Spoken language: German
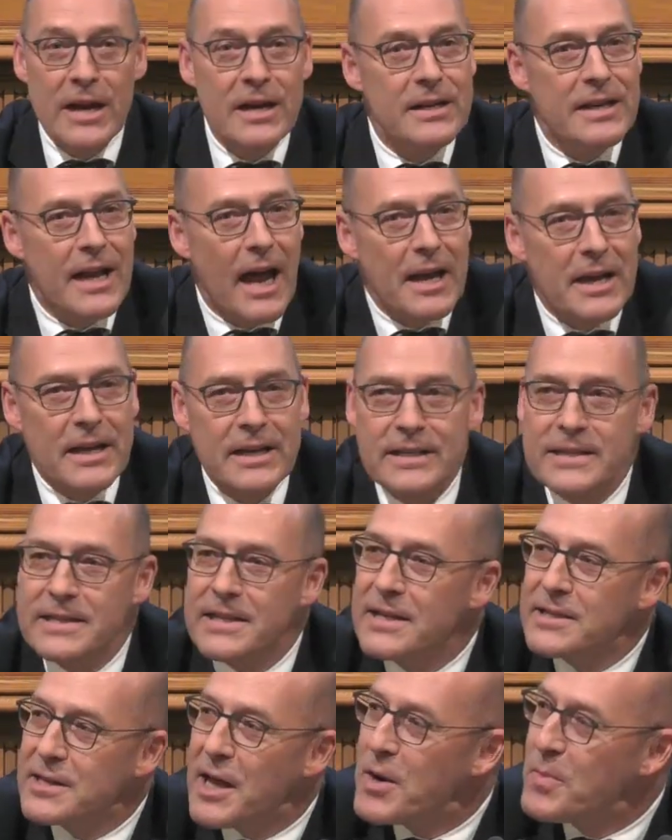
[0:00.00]
dann ist
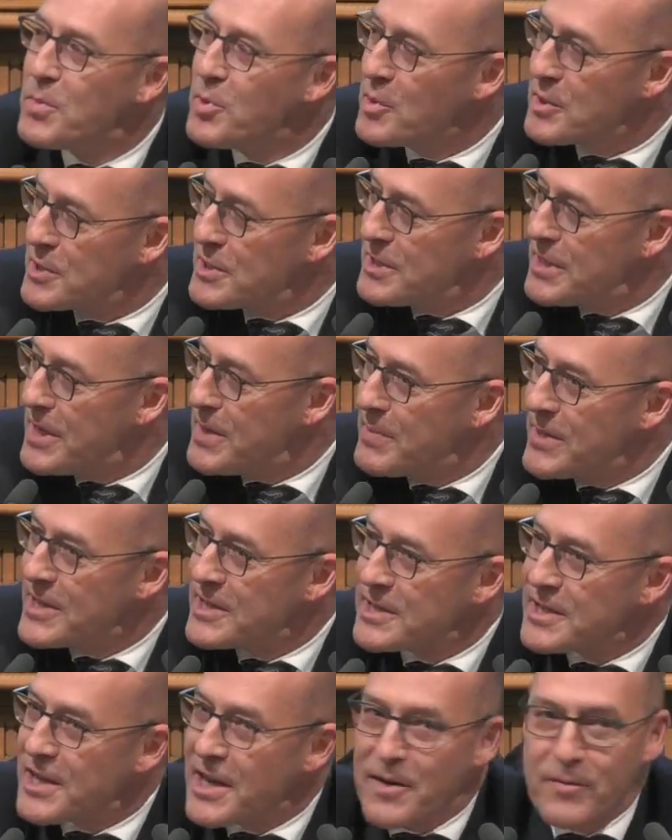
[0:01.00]
das ein Punkt, den
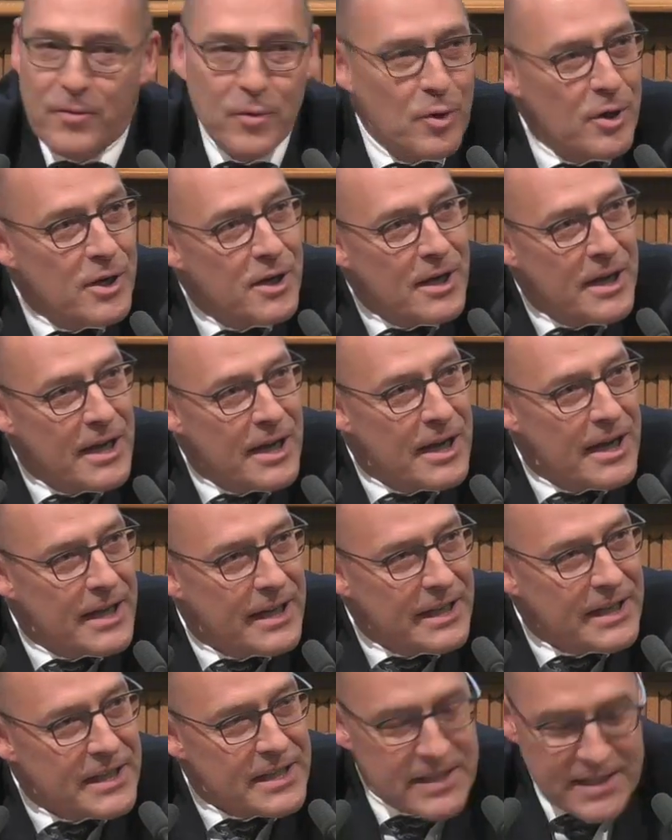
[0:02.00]
man sehr wohl
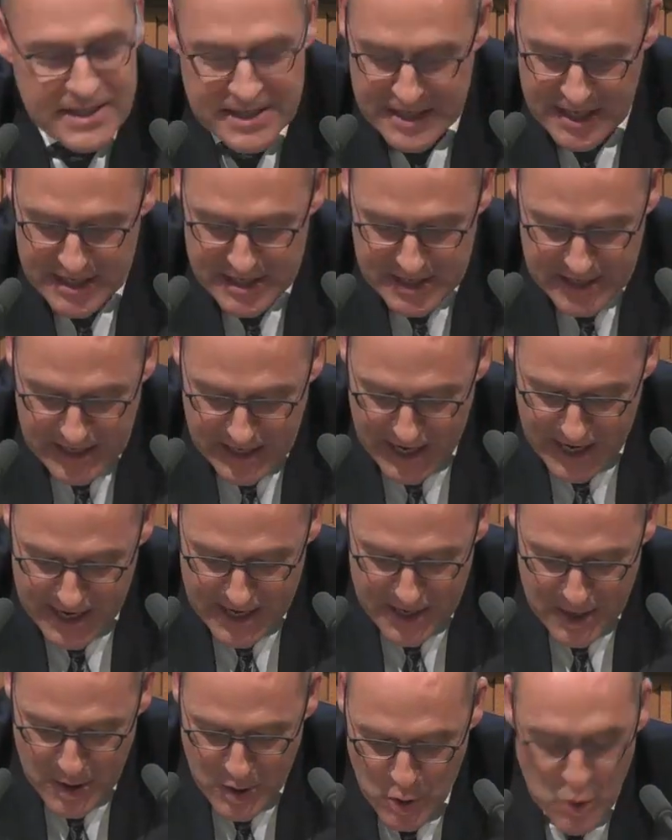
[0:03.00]
kritisieren
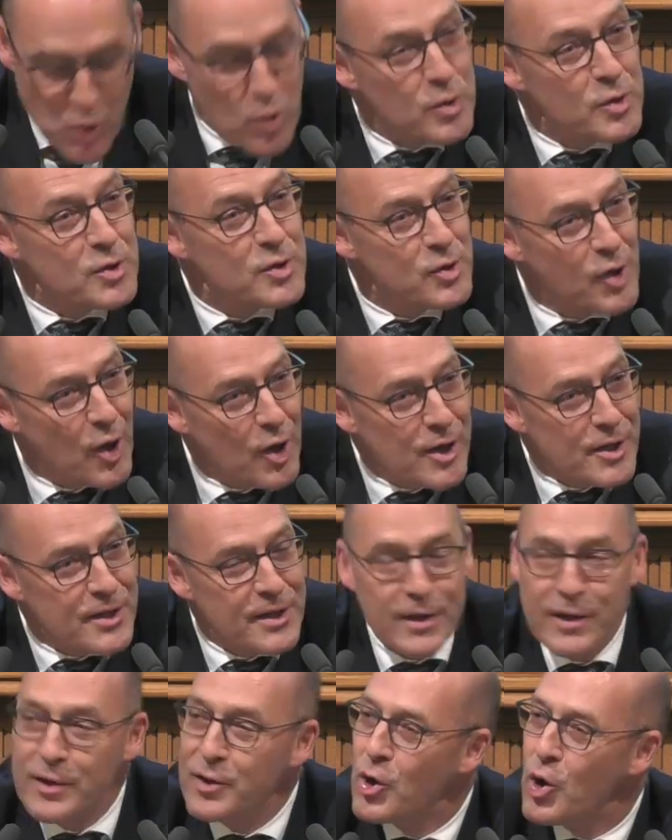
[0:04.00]
kann und
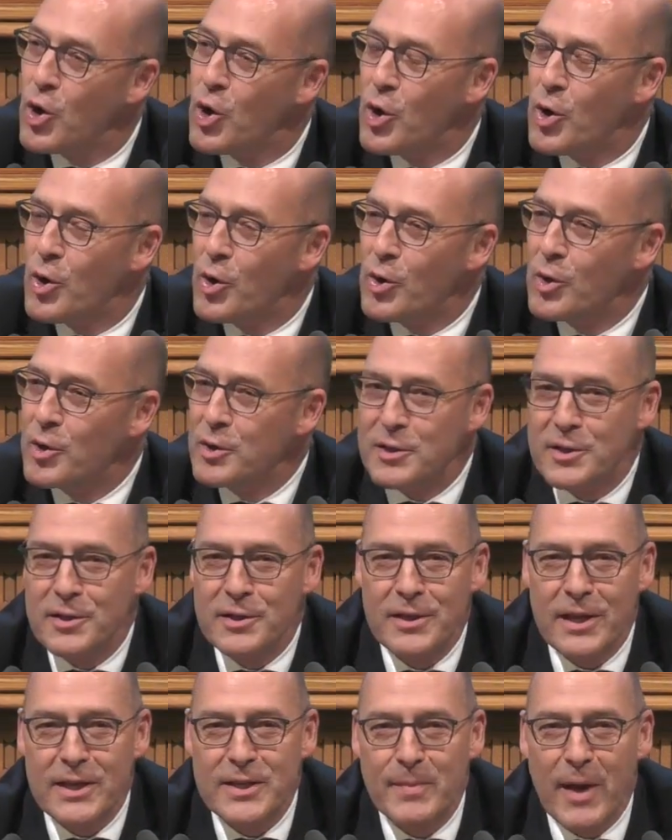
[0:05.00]
sollte
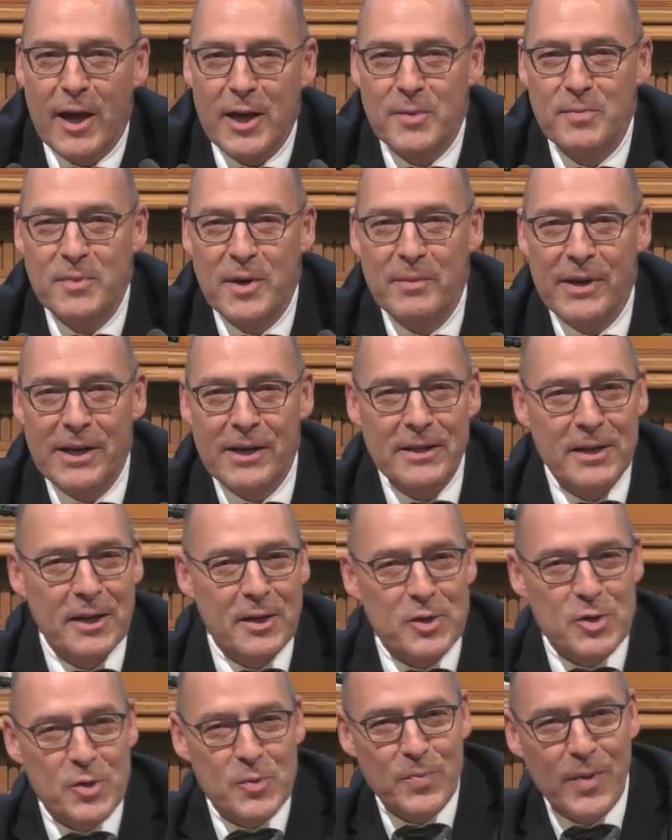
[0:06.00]
und jetzt mache ich mir mal
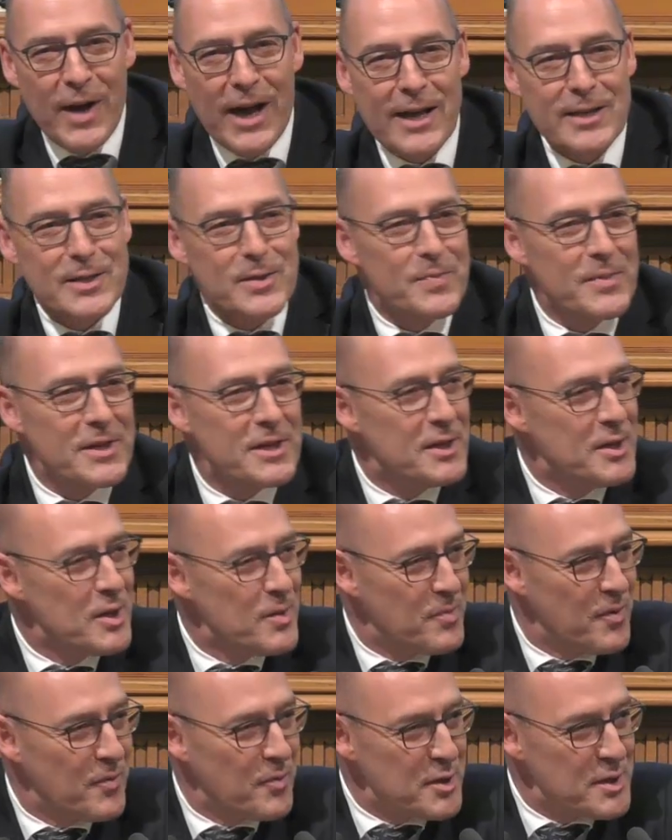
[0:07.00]
den Spaß, mich hier
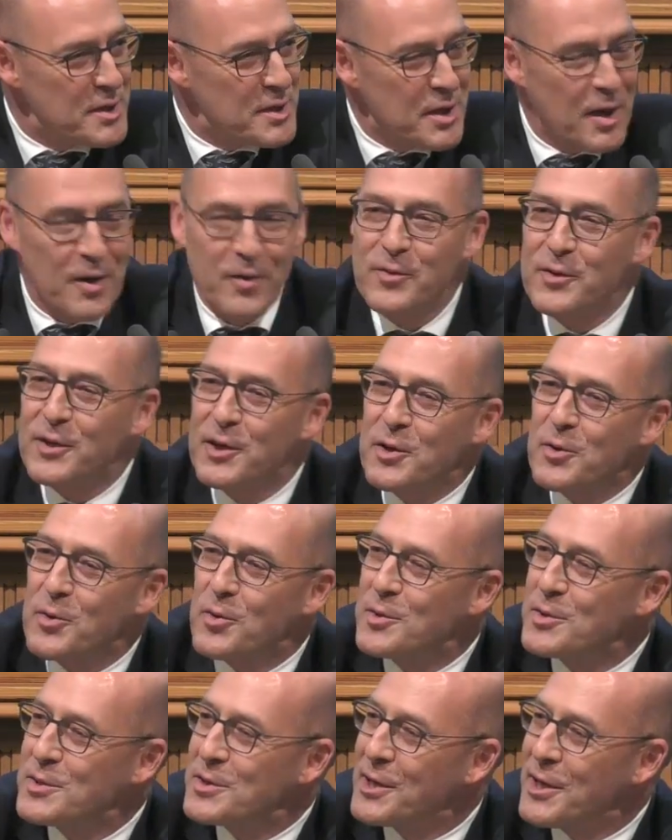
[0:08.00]
bewusst auf den
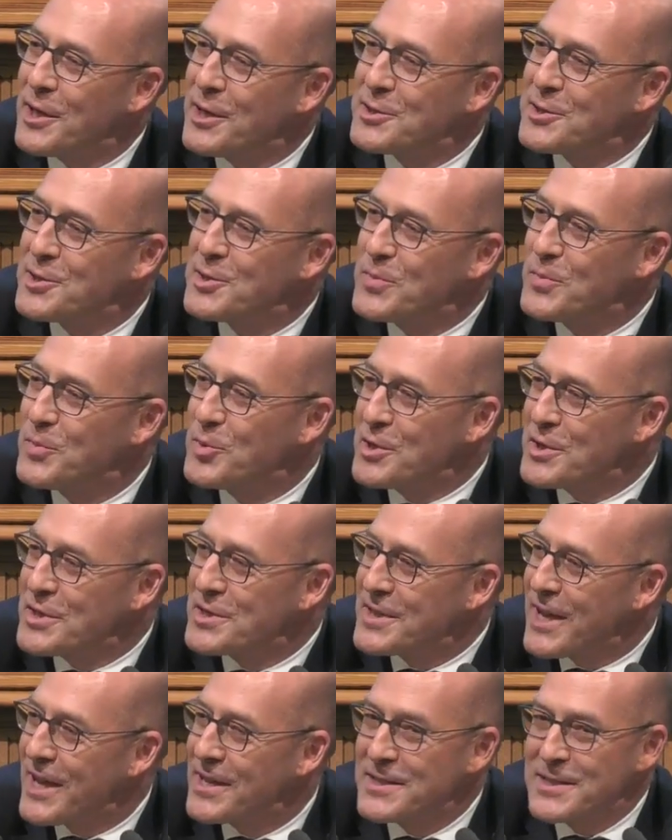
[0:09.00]
österreichischen
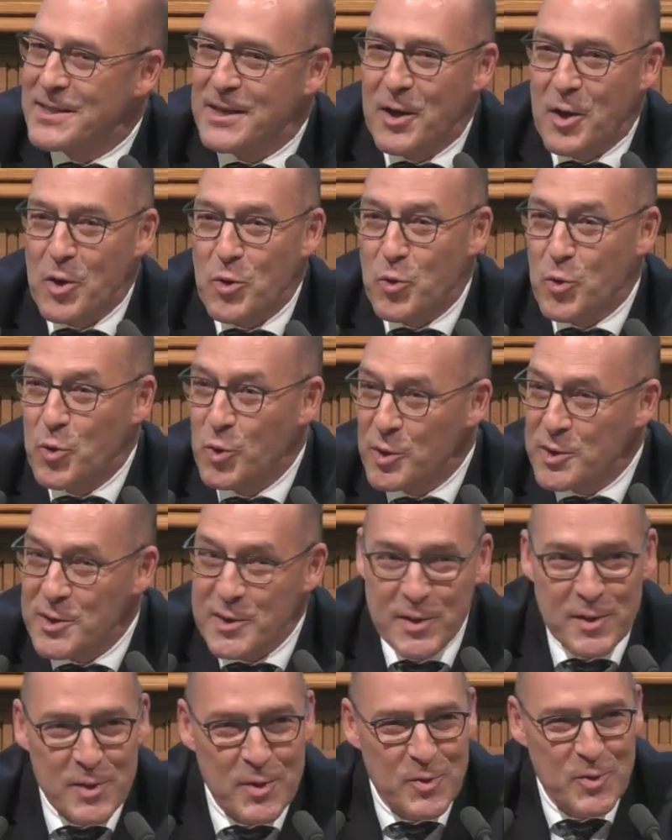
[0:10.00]
Bundeskanzler
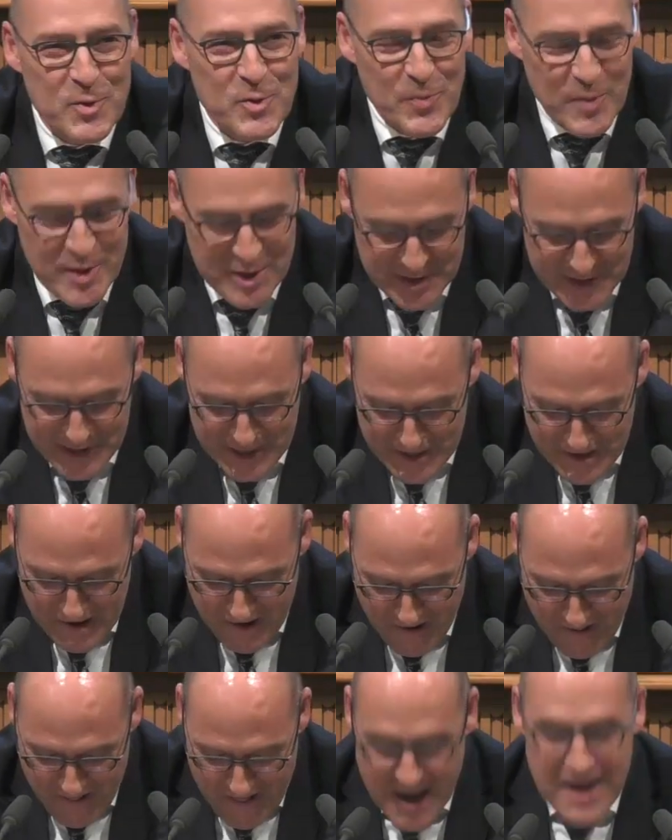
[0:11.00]
Kurz zu beziehen,
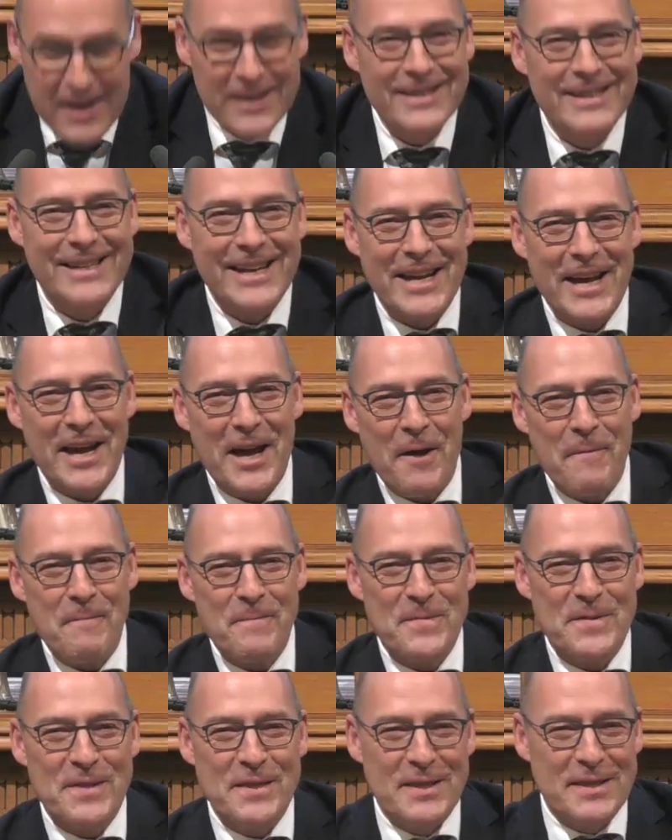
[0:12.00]

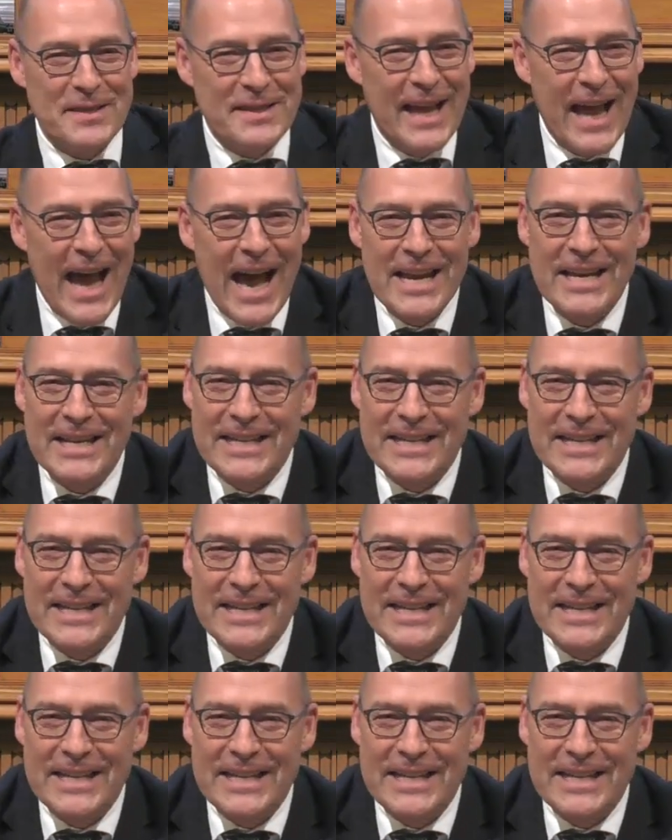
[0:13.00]
der gerade